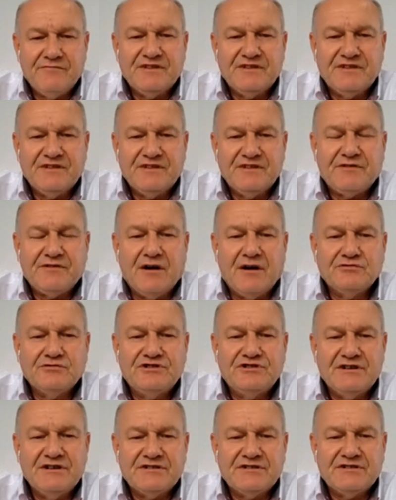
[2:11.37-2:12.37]
acaba, em
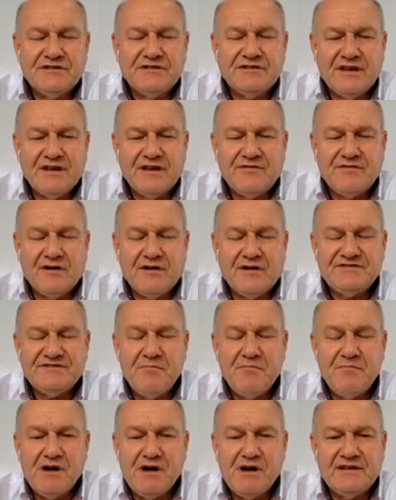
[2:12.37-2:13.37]
vez de ficar um dia, a gente
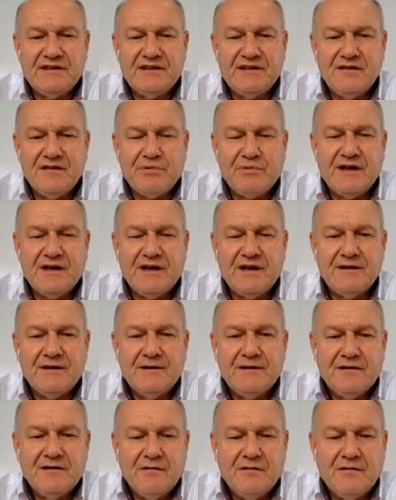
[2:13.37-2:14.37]
tem que ficar uma semana
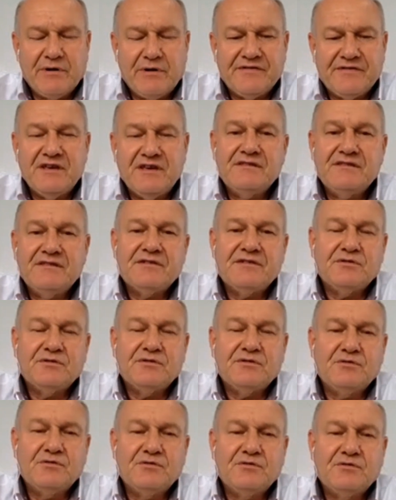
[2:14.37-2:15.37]
aí para para
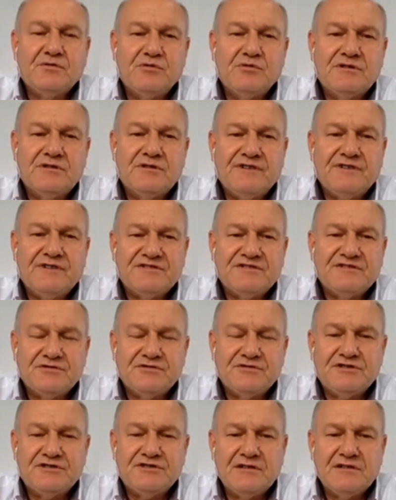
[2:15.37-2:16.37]
atender todo mundo e
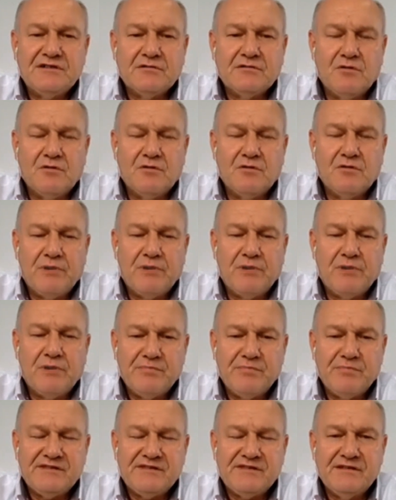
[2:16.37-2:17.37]
fazer o ciclo
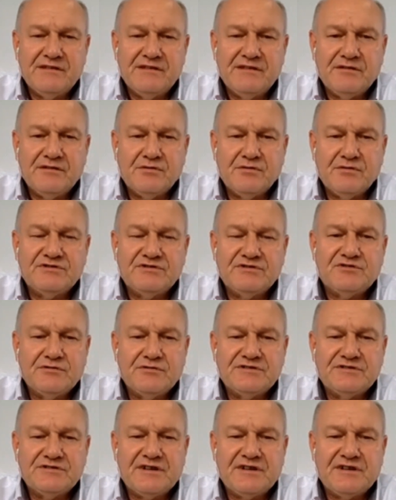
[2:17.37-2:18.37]
completo aí para atender
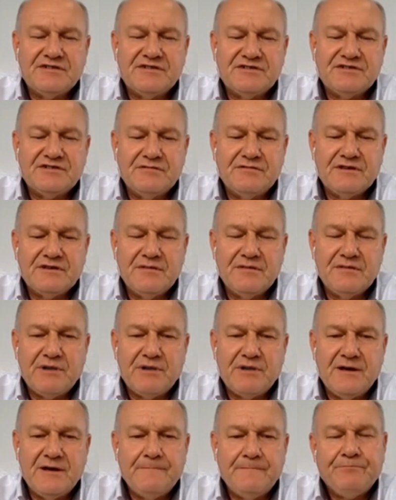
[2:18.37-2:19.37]
todos os produtores da
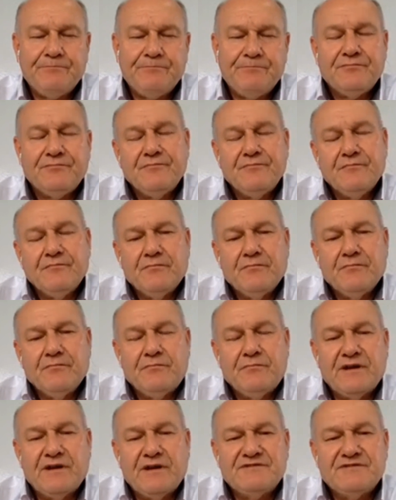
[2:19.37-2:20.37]
região aqui para